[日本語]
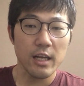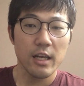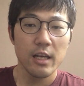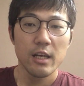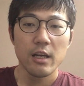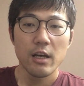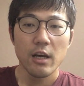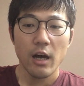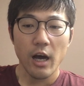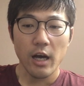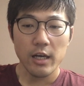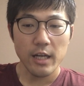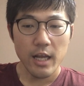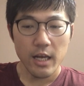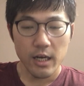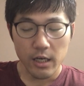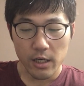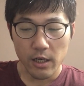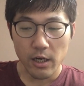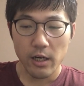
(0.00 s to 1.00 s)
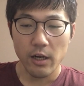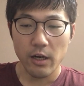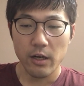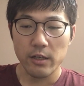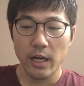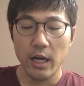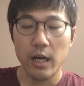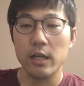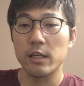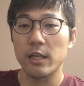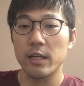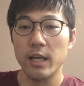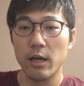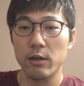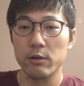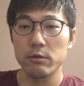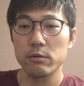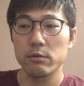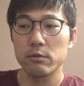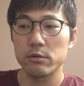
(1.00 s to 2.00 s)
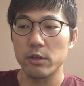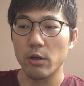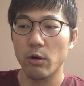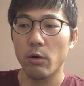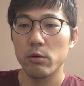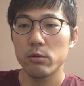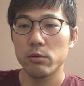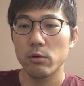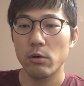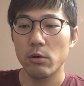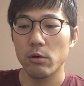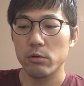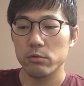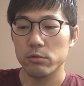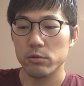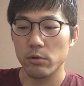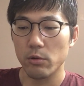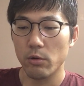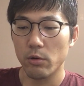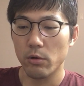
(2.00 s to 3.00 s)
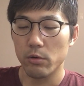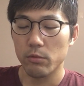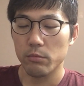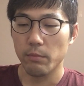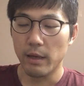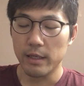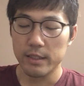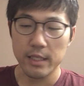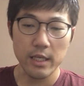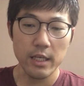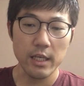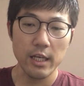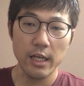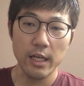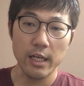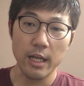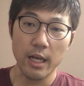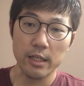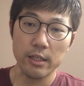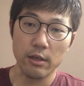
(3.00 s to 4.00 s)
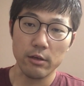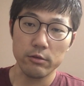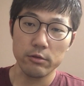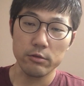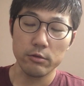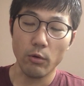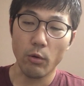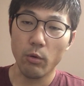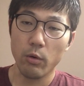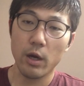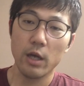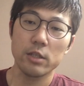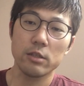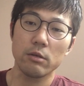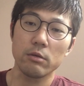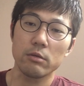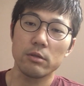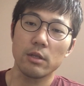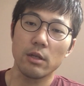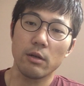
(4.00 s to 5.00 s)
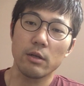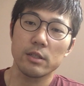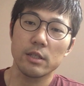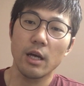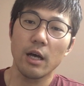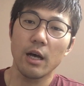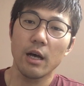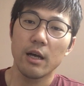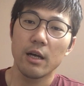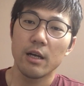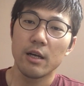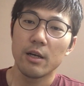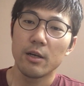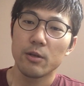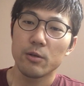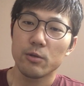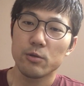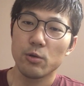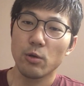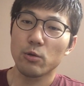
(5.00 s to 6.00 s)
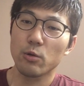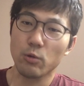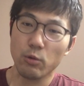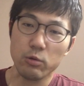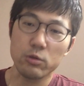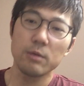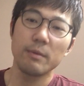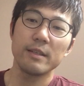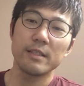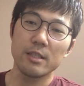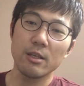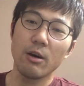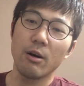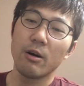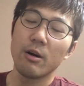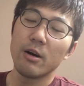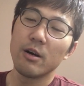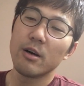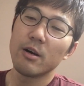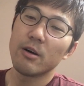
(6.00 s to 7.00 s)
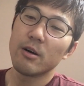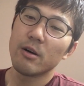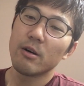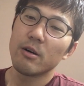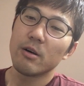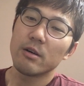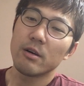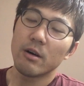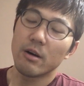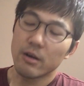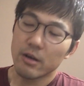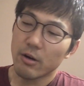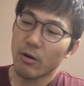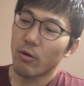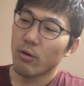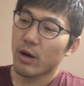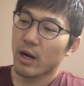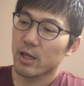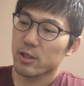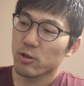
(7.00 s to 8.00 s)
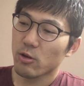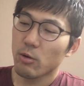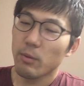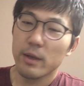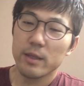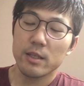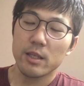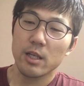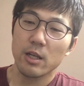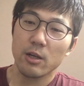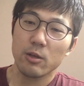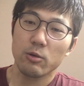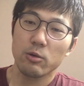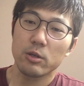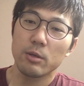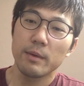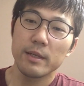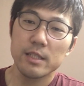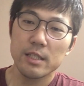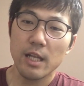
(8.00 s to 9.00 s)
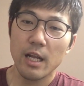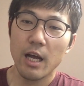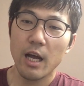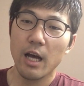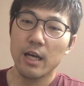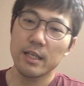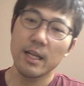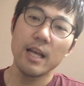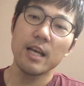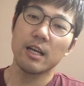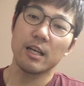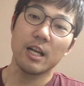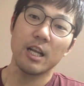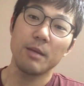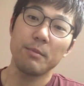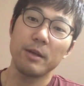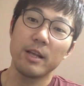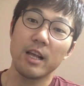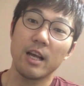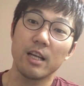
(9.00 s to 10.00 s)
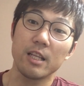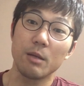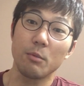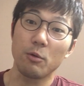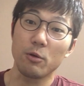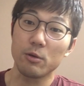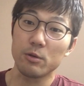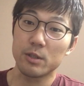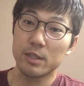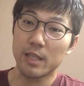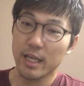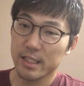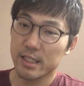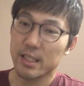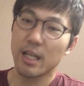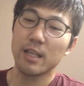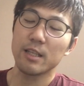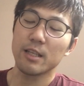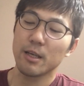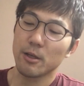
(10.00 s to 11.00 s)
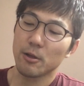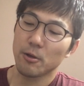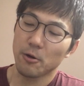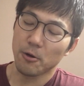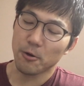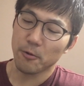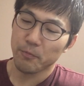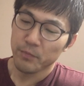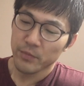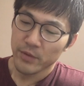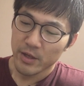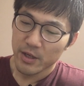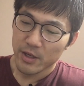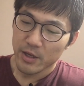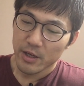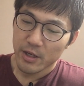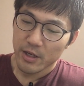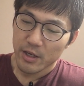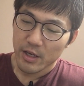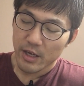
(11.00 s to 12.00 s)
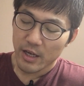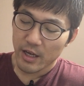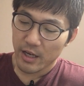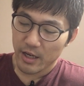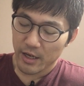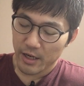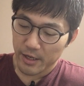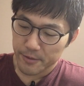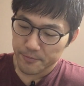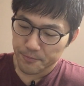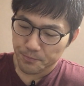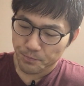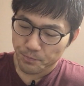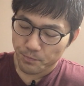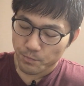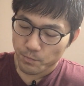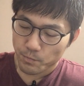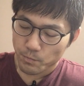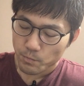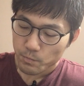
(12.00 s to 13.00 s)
ね華やかな中でやる日本のそのまあせんギニーにあたる桜花賞っていうのはさちょっと特別よ。うん、桜花賞馬っていうのは特別な華やかな響きがあって僕大好きなんだけど、えー